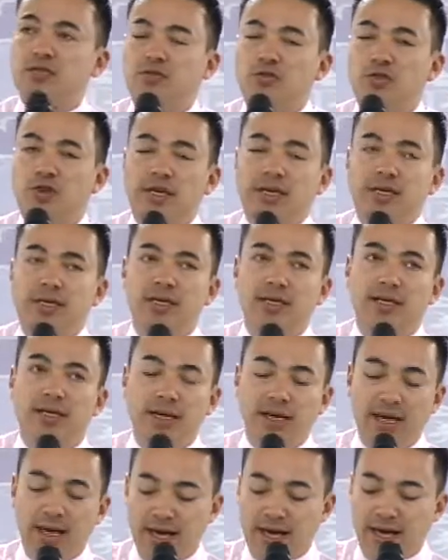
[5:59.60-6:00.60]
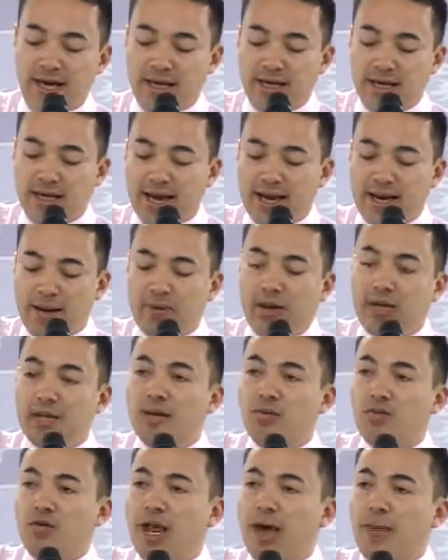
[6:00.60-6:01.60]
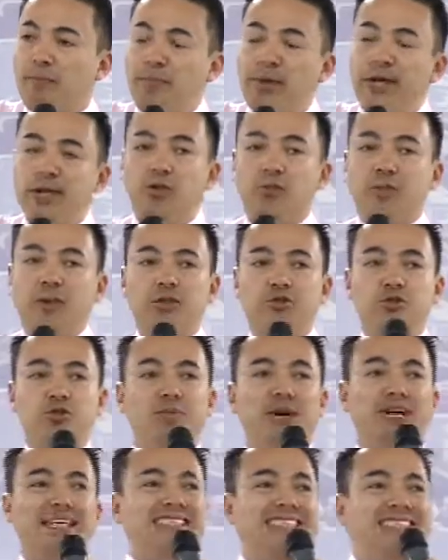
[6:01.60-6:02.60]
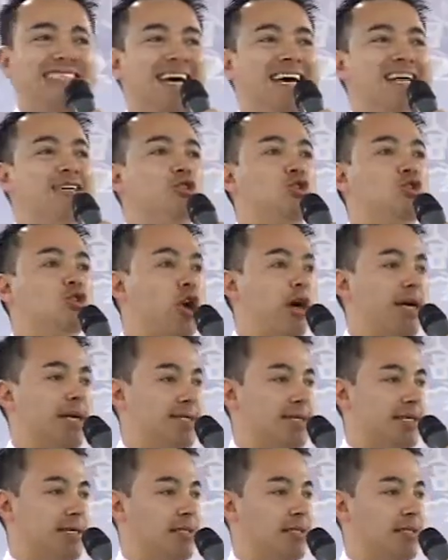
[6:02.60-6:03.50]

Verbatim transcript: foi que era para demorar pelo menos mais seis horas